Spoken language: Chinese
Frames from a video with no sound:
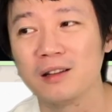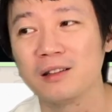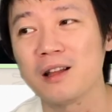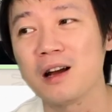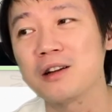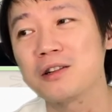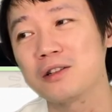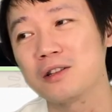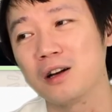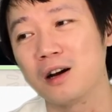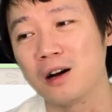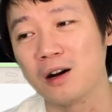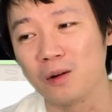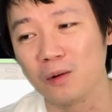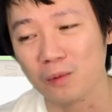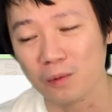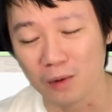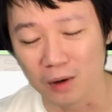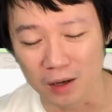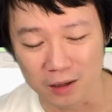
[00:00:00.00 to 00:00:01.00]
但是
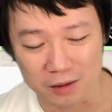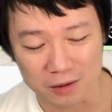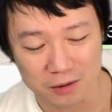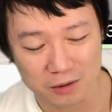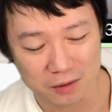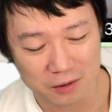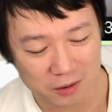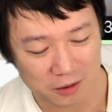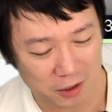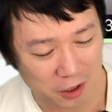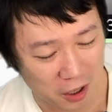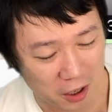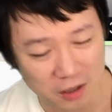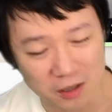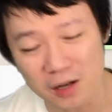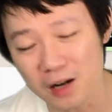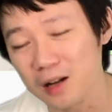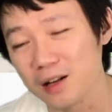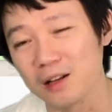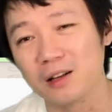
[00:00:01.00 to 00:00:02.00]
呢，我承
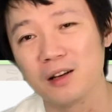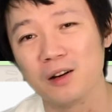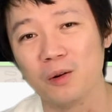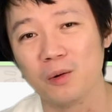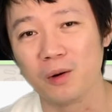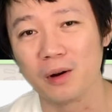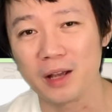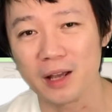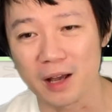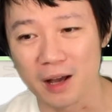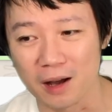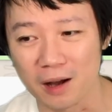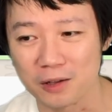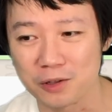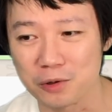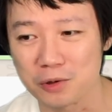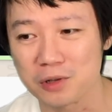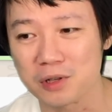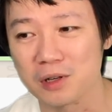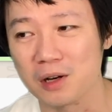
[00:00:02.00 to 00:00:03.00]
认，我也
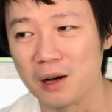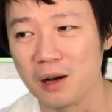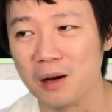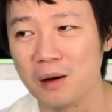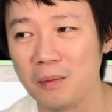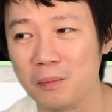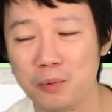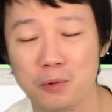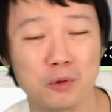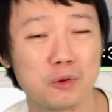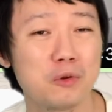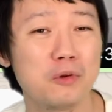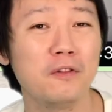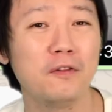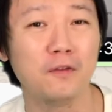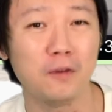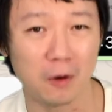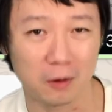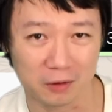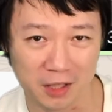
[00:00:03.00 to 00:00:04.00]
就是不去
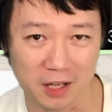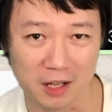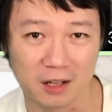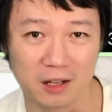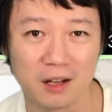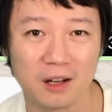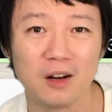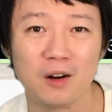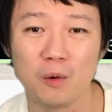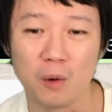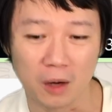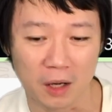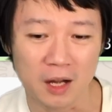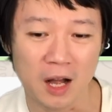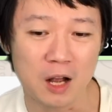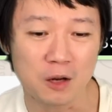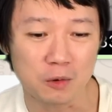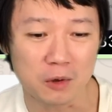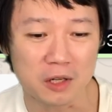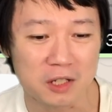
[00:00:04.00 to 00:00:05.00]
否定我跟
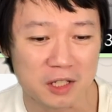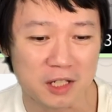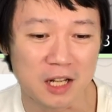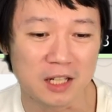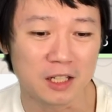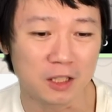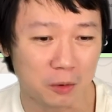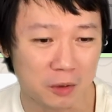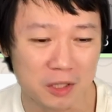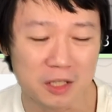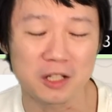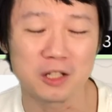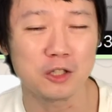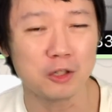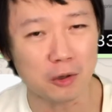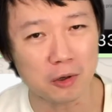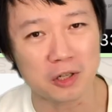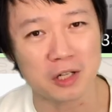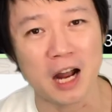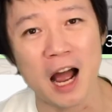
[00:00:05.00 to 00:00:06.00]
安卓之间这东西
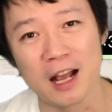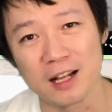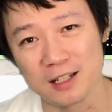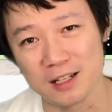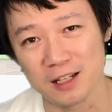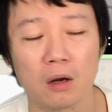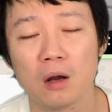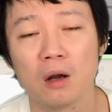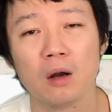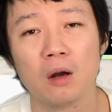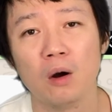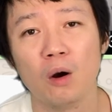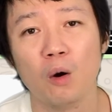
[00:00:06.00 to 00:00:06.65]
就是爱情，